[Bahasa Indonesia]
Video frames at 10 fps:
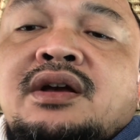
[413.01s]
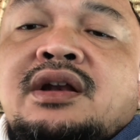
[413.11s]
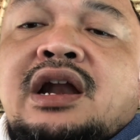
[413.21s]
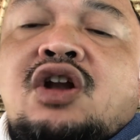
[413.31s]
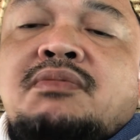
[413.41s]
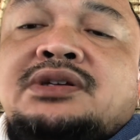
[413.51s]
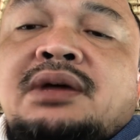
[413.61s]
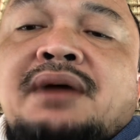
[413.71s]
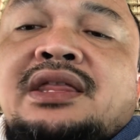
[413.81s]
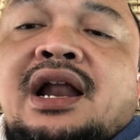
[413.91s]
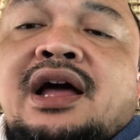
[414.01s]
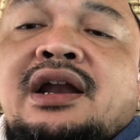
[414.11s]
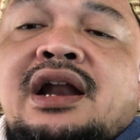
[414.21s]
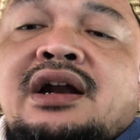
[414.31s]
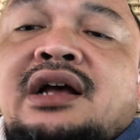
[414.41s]
Dan kalau bisa batalkan
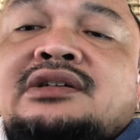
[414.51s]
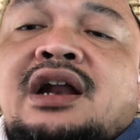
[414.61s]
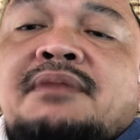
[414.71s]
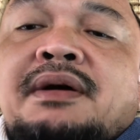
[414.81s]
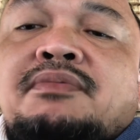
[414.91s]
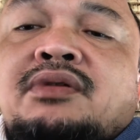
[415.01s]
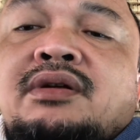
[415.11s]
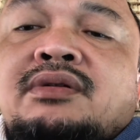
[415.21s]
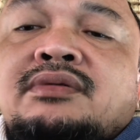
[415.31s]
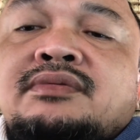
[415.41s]
lelang dengan cara apapun ini.